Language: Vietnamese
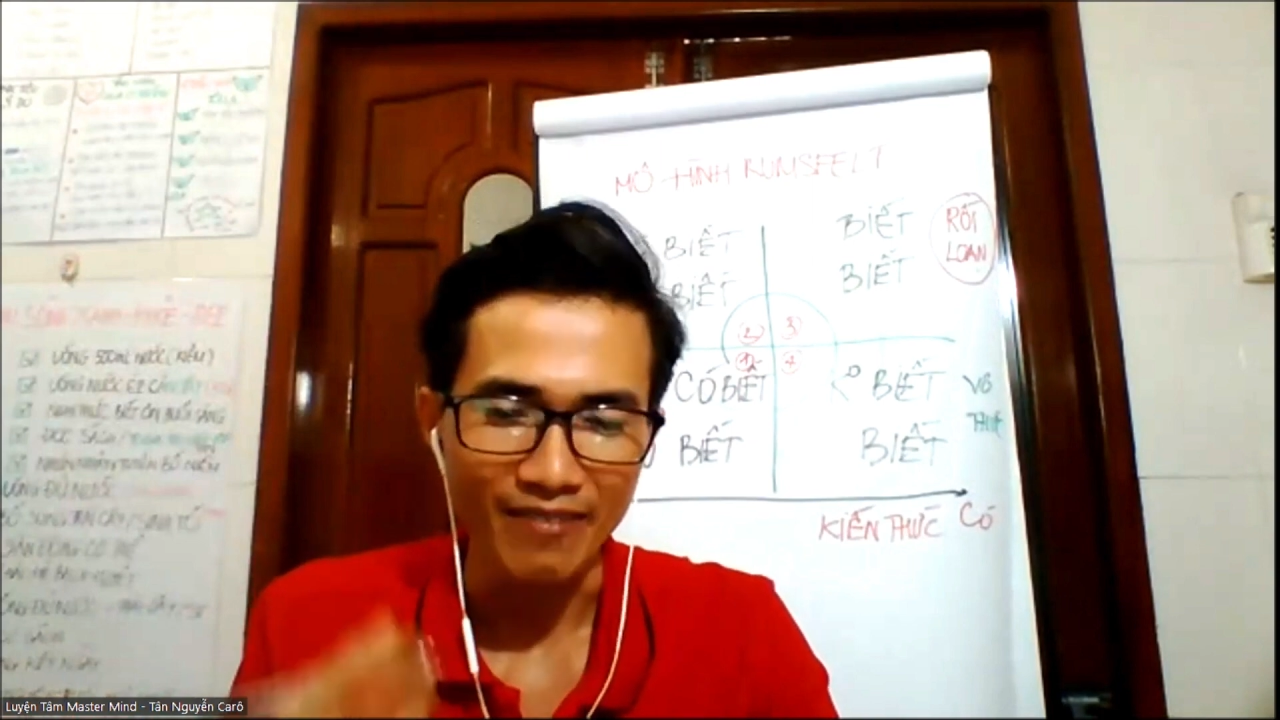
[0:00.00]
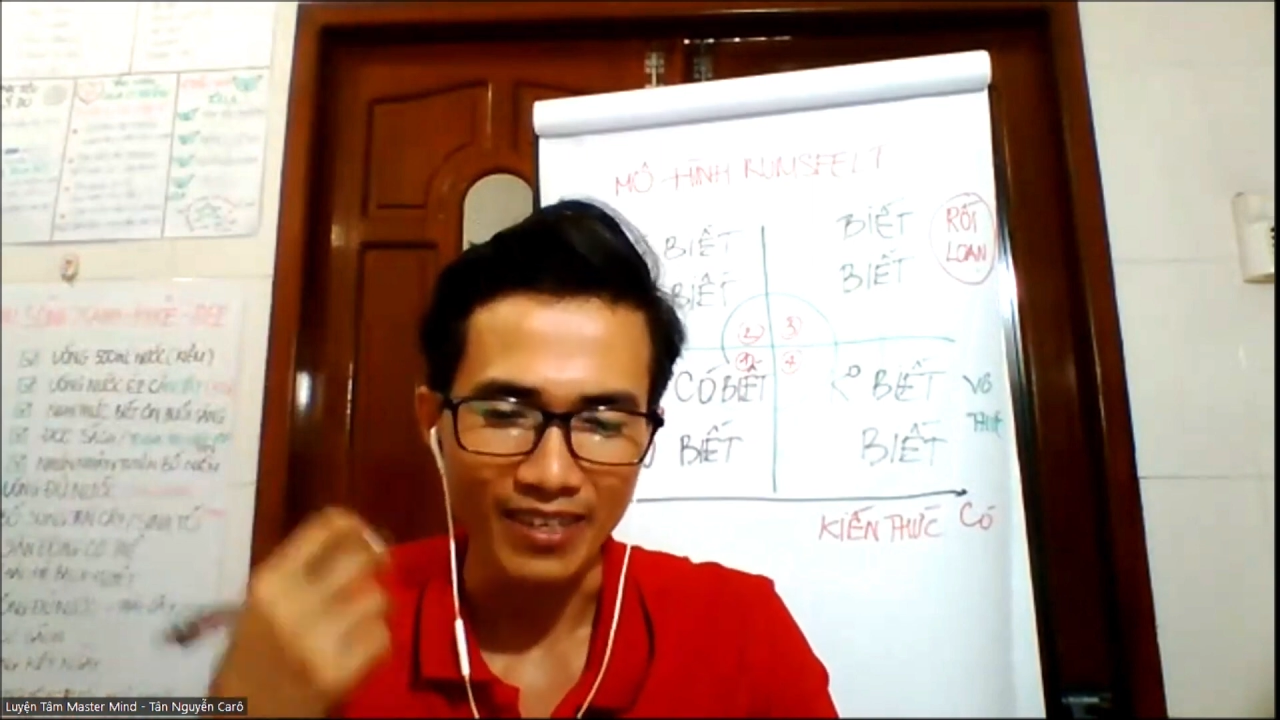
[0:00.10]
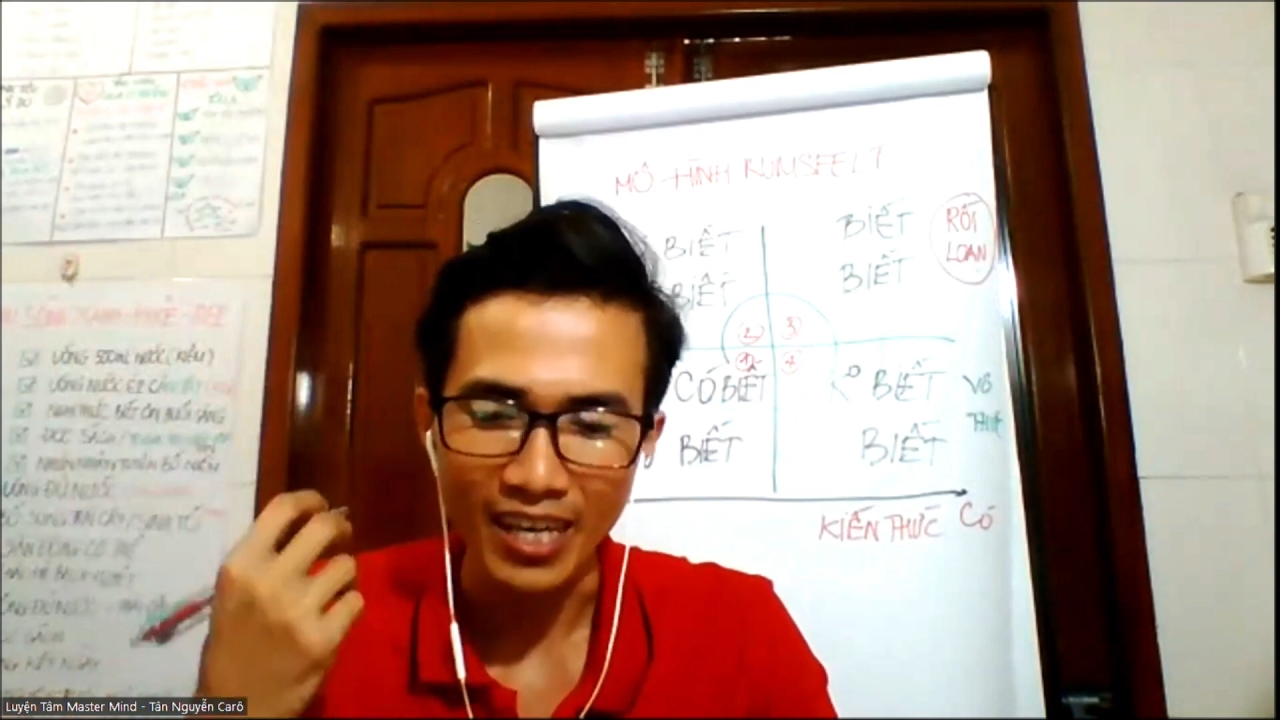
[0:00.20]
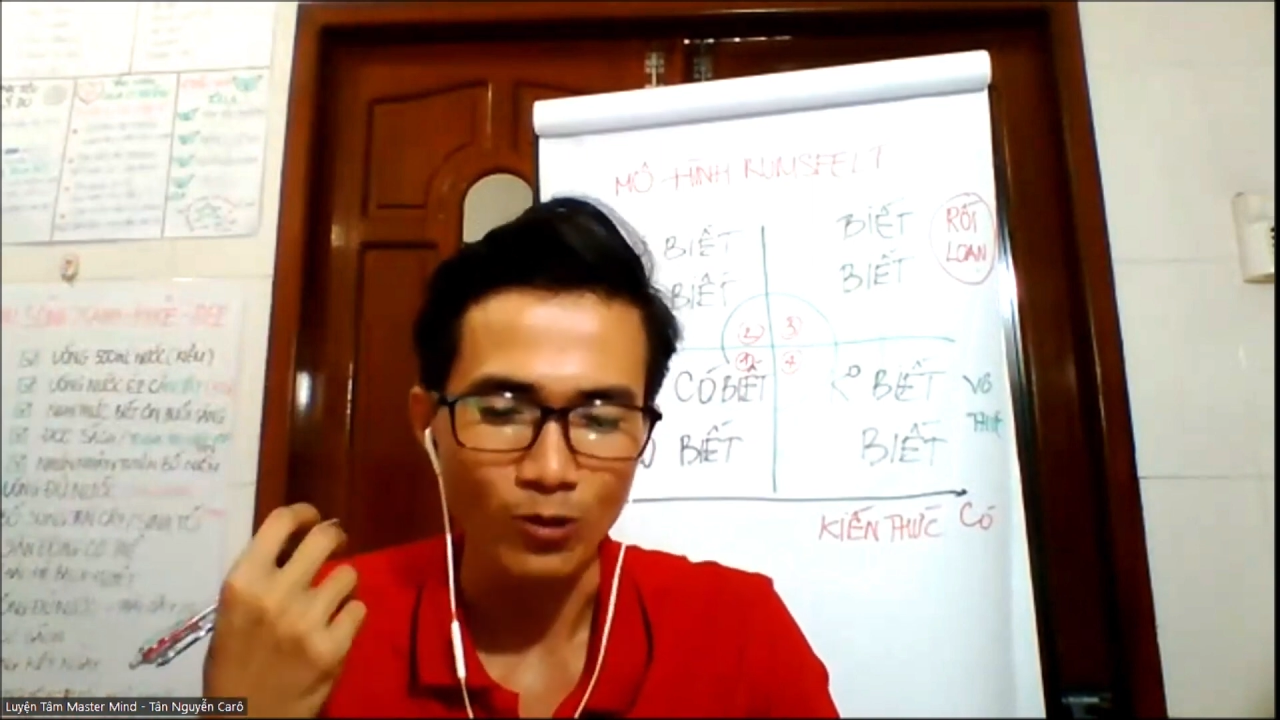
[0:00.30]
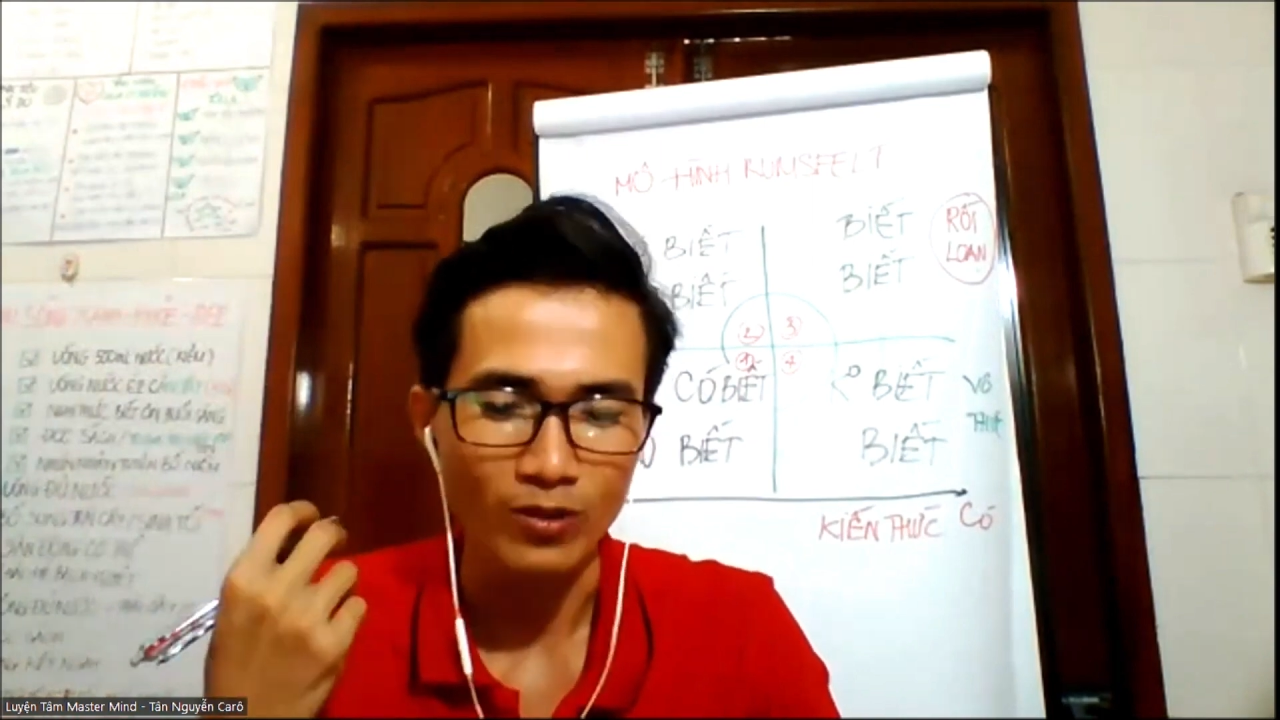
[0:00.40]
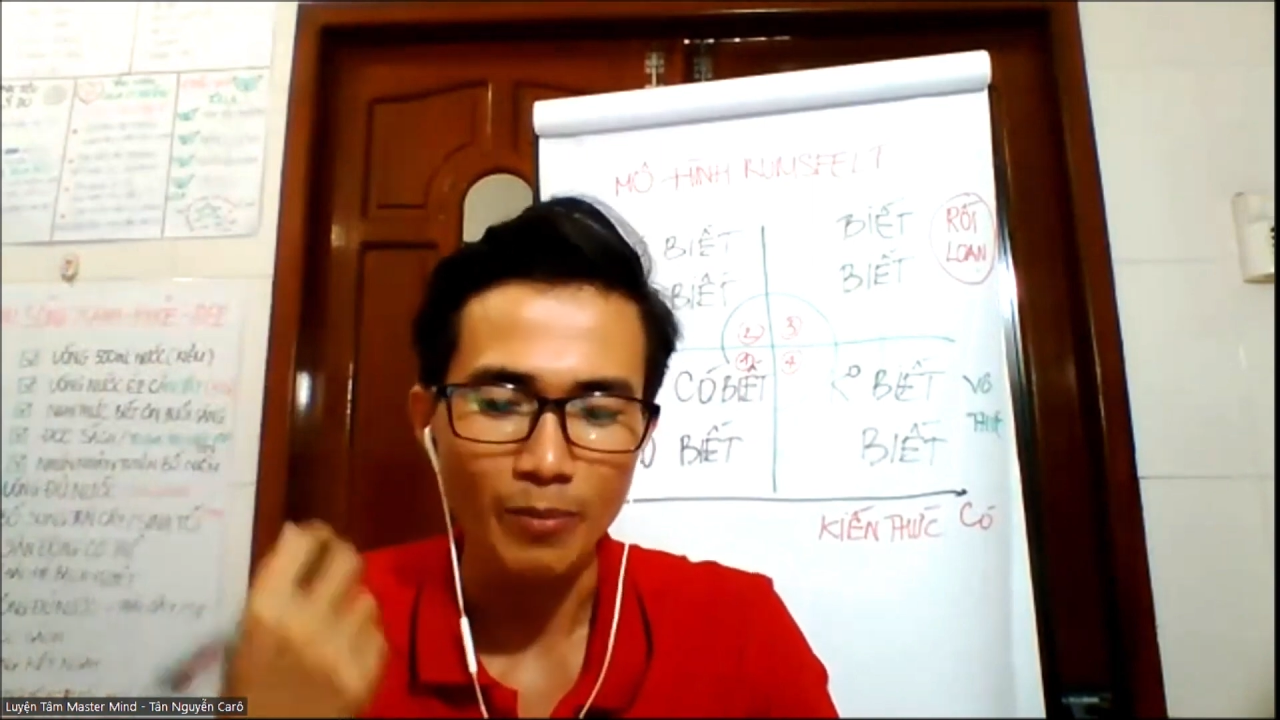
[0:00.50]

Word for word: về cái nghệ thuật